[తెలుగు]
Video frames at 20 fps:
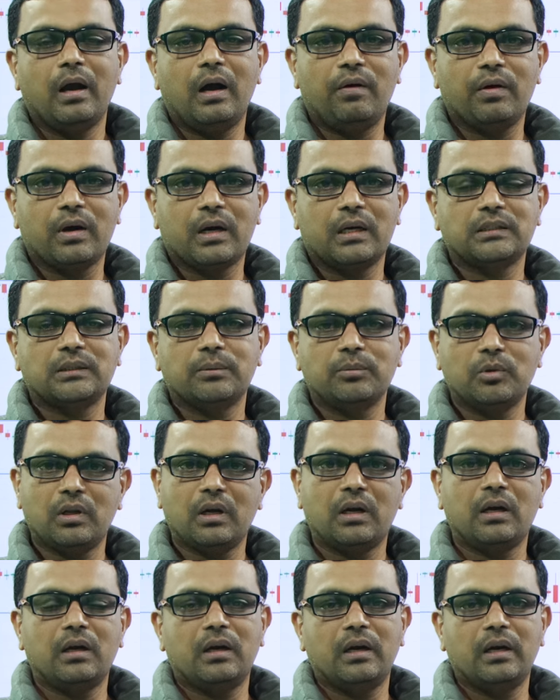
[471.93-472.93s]
అవకాశం
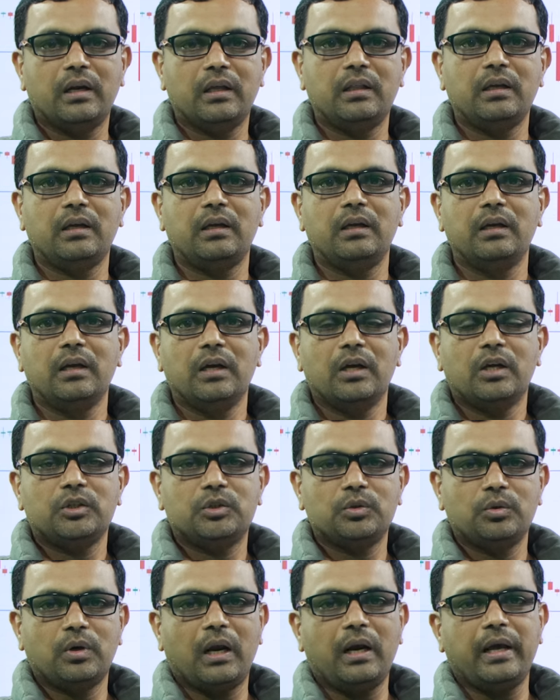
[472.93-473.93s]
ఉందా అనేది
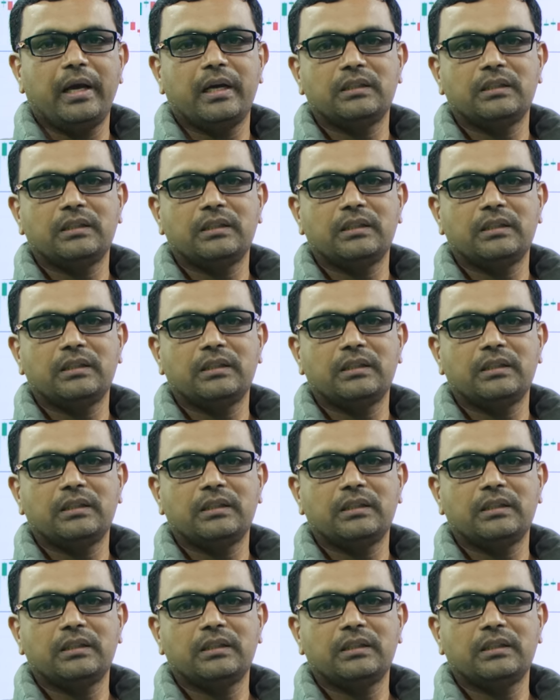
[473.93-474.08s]
చూడాలి